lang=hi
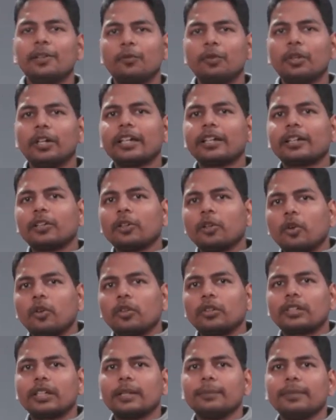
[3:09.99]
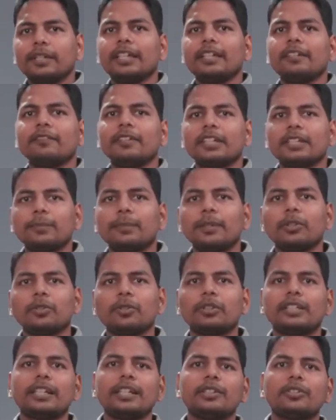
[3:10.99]
वो एक लॉन्ग टर्म इन्वेस्टमेंट
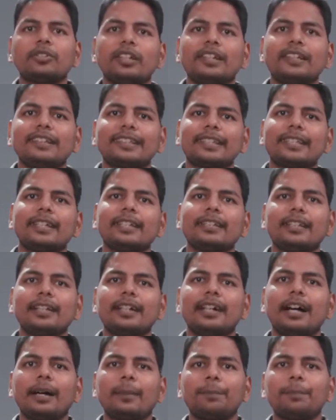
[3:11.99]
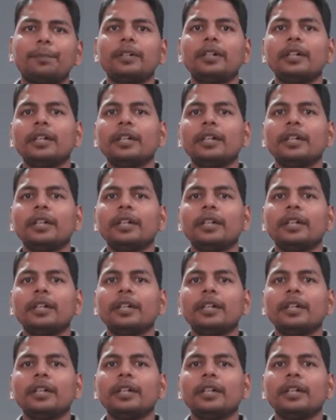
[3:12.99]
होते हैं तो इसके अंदर आप